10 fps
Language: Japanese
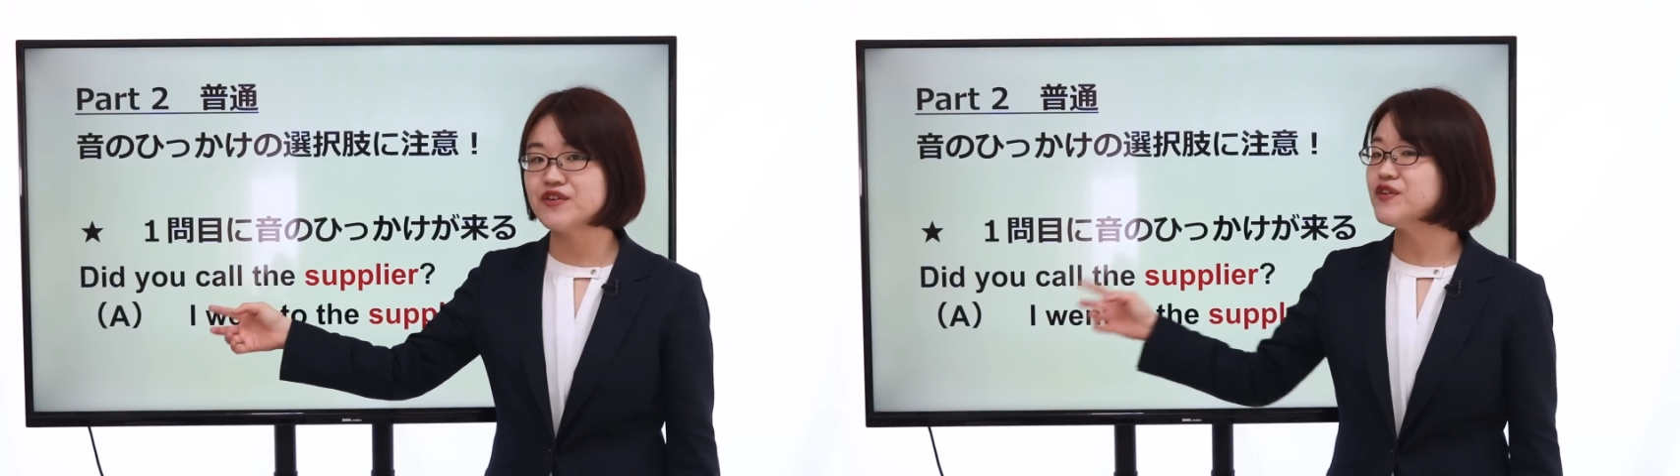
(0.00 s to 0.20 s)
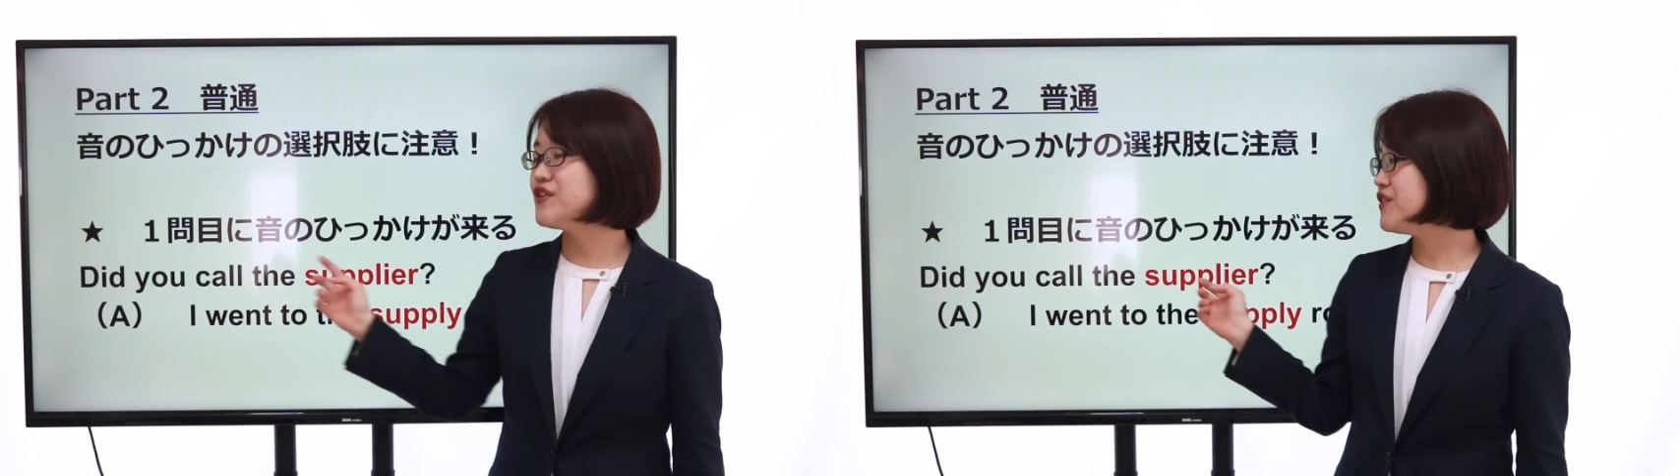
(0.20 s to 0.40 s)

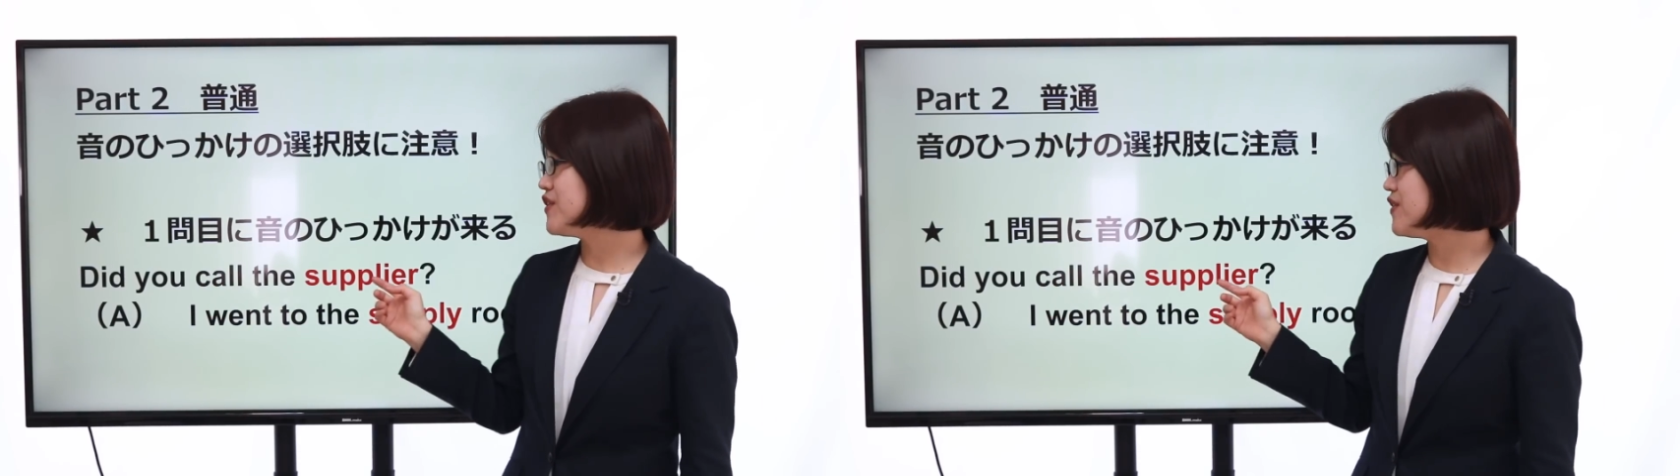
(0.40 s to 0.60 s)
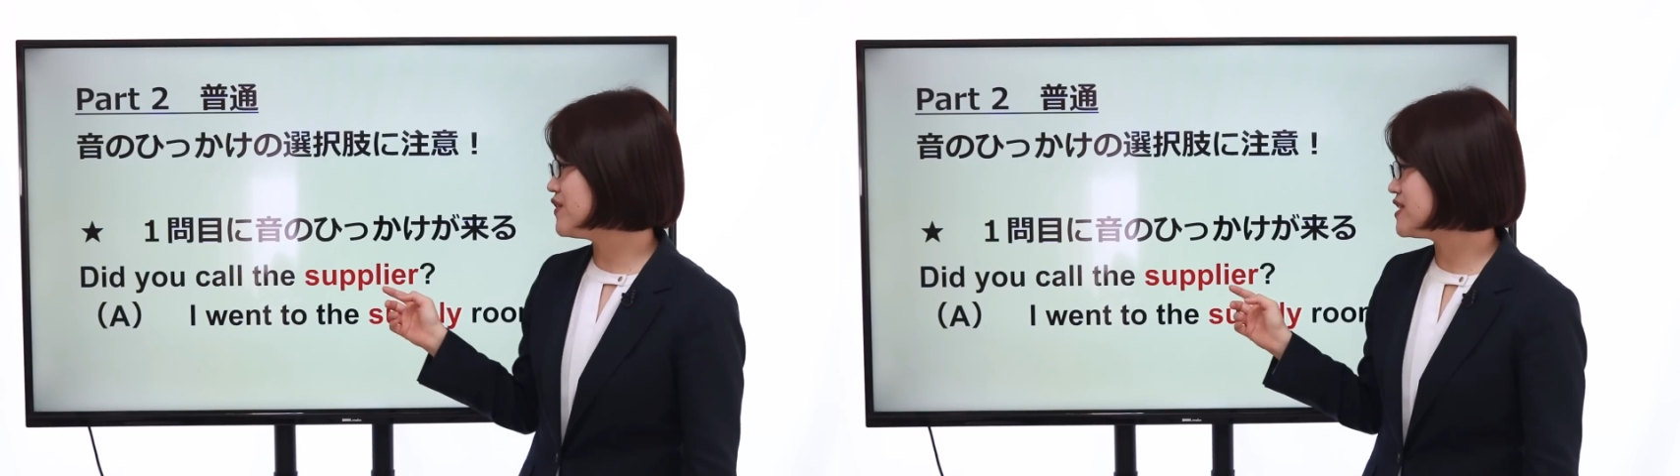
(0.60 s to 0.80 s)
供給
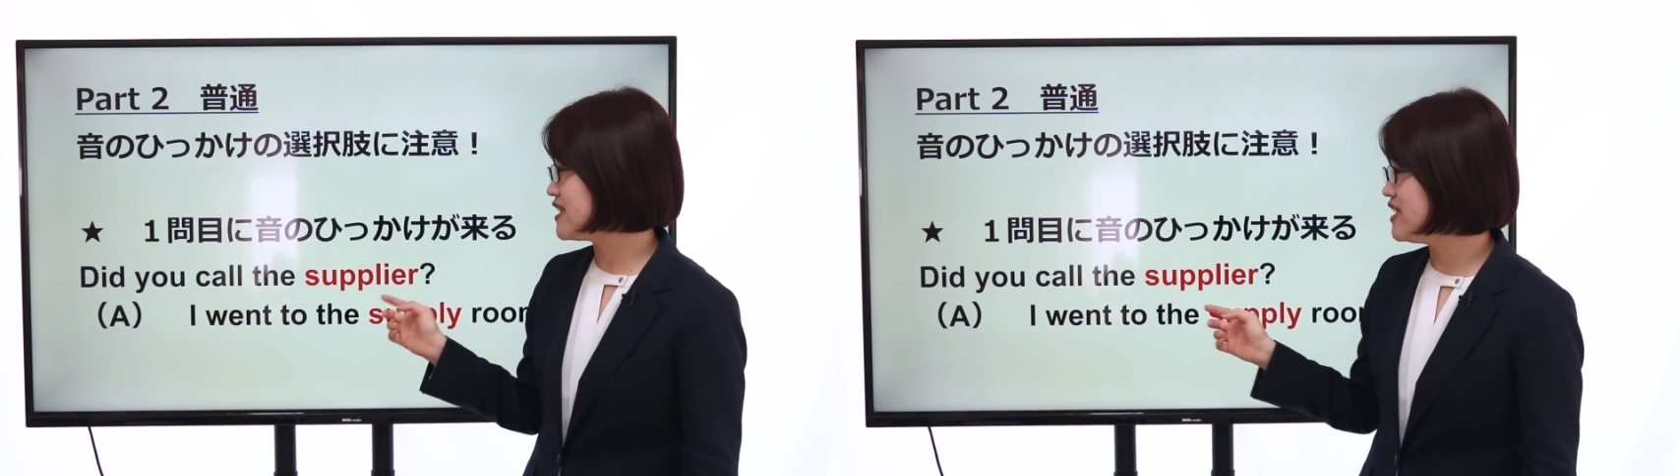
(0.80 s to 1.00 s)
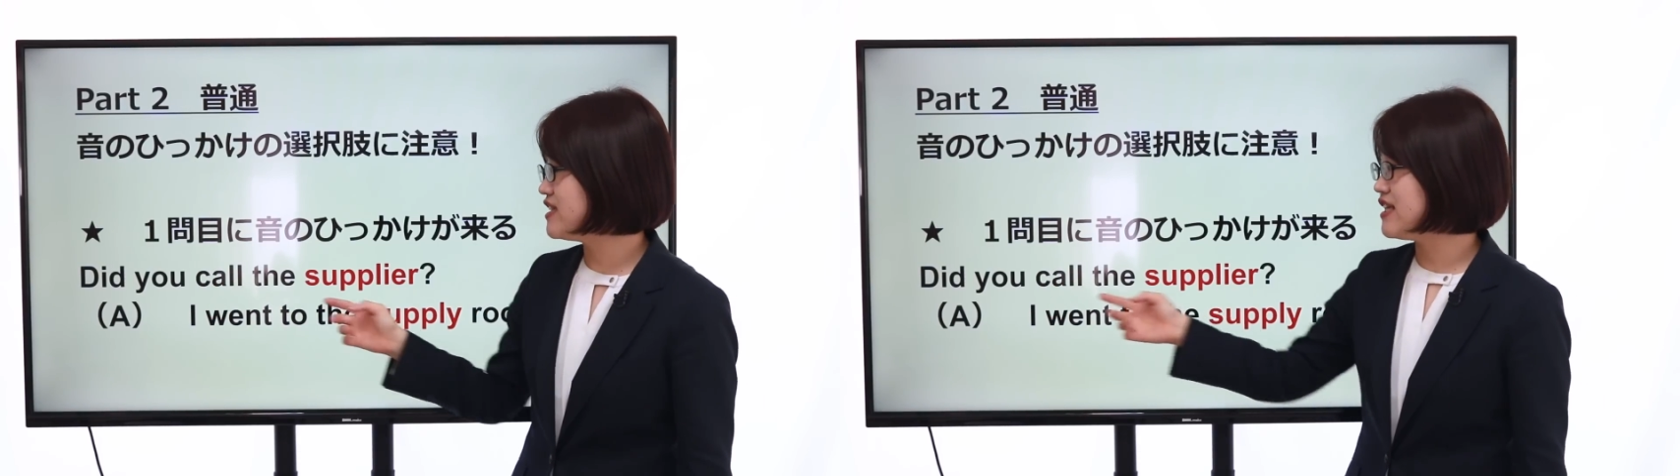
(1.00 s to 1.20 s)
業
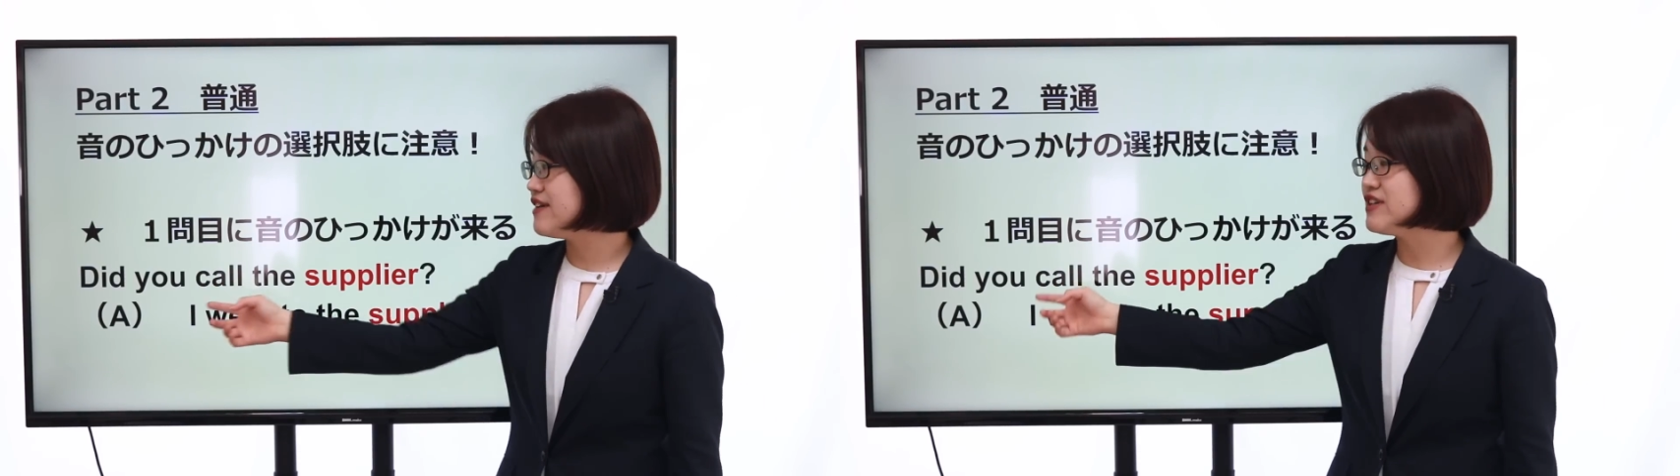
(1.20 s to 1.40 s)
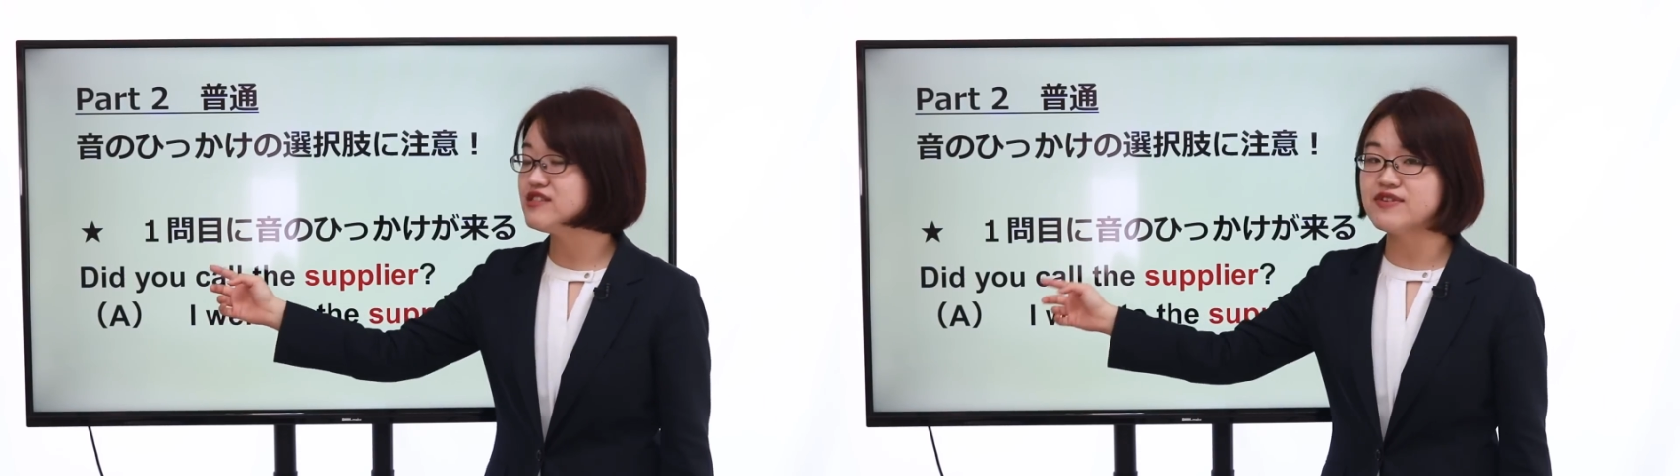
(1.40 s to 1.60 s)
者に
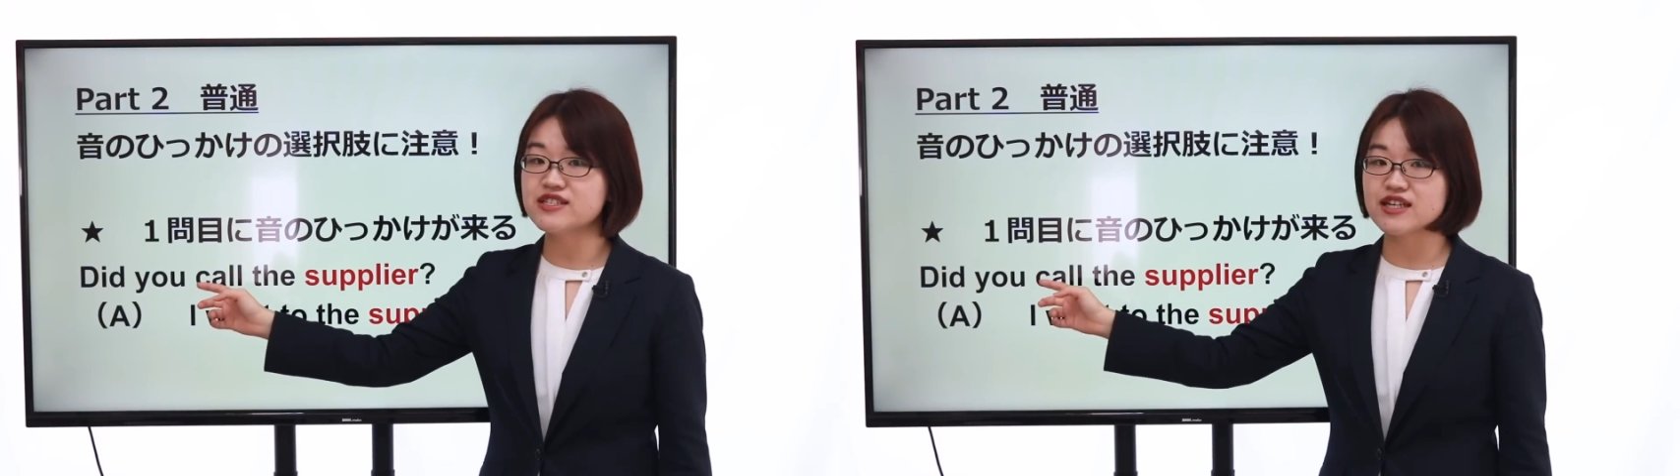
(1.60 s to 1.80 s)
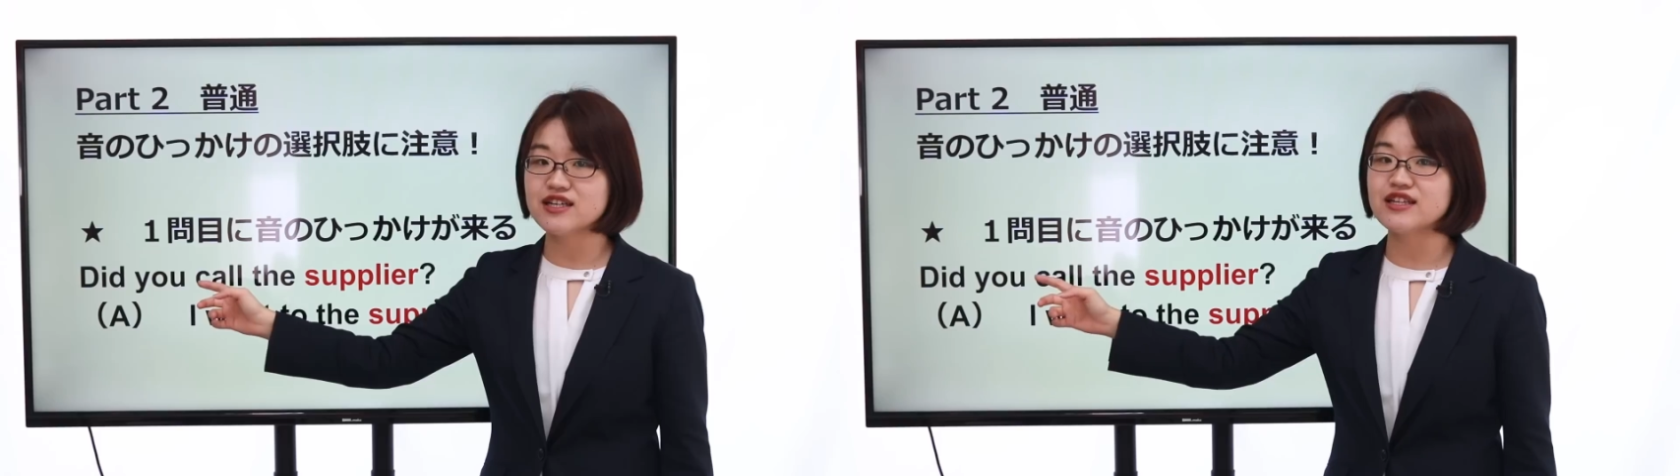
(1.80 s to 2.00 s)
電話しま
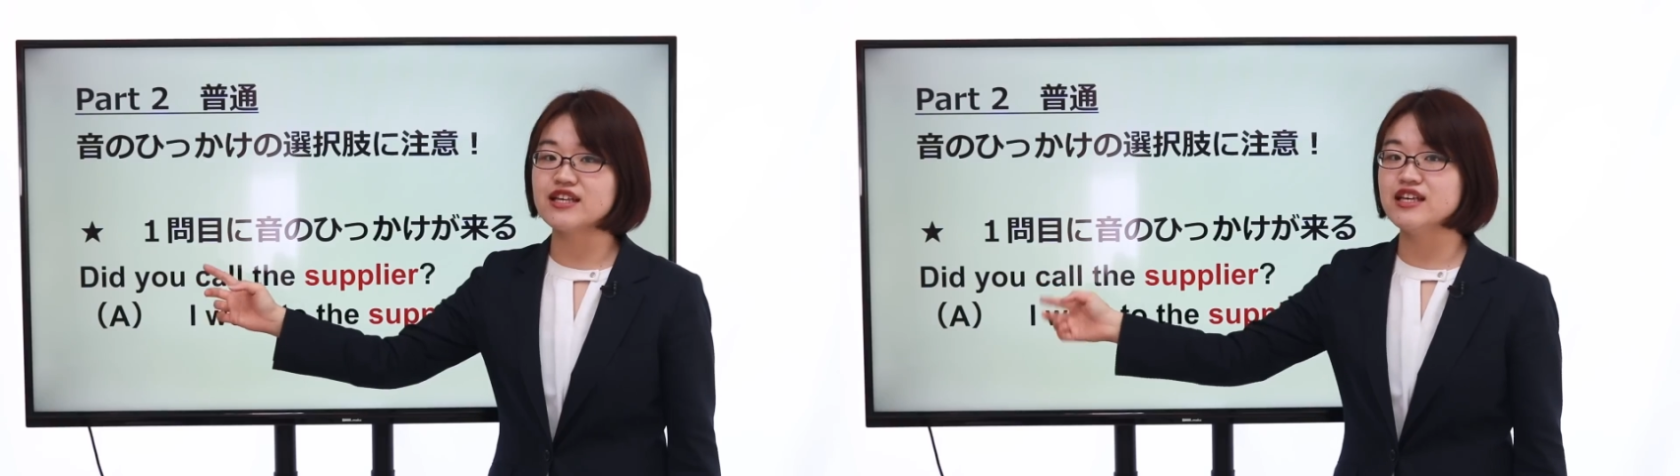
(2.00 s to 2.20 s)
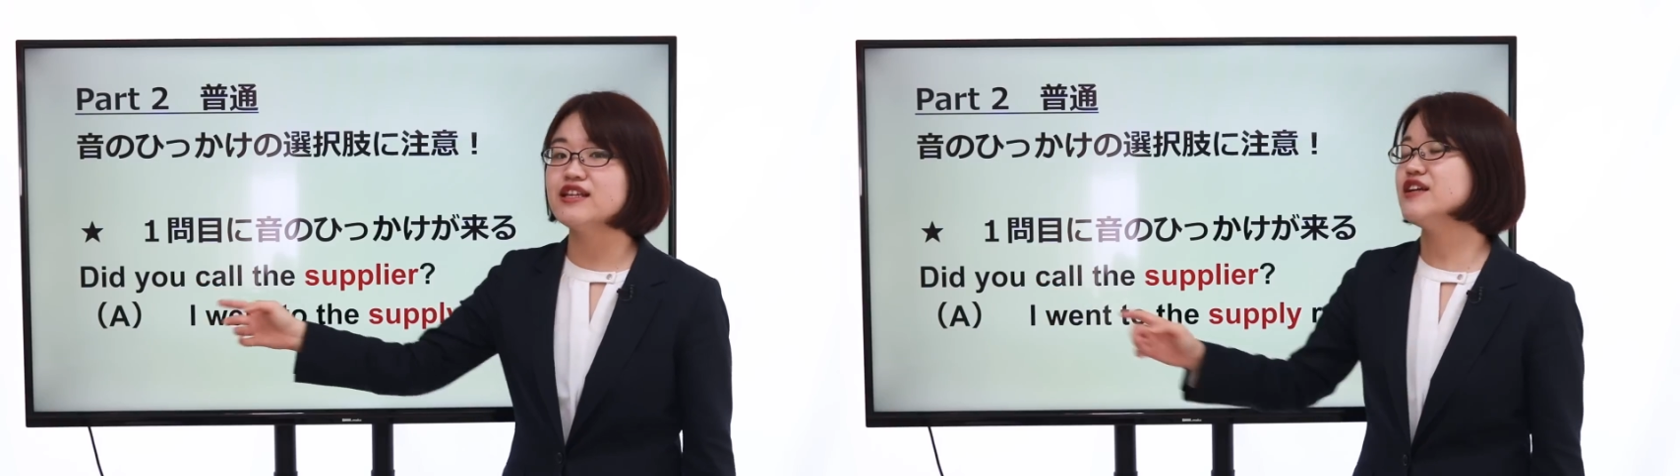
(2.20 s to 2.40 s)
したかって
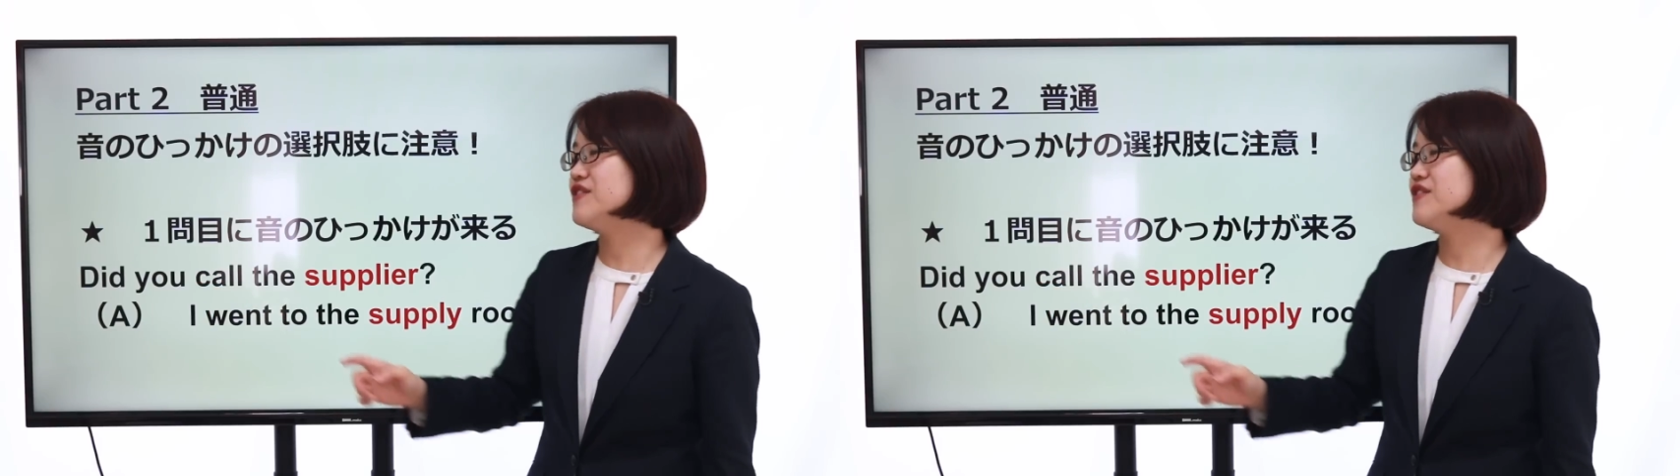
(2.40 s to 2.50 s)
聞いて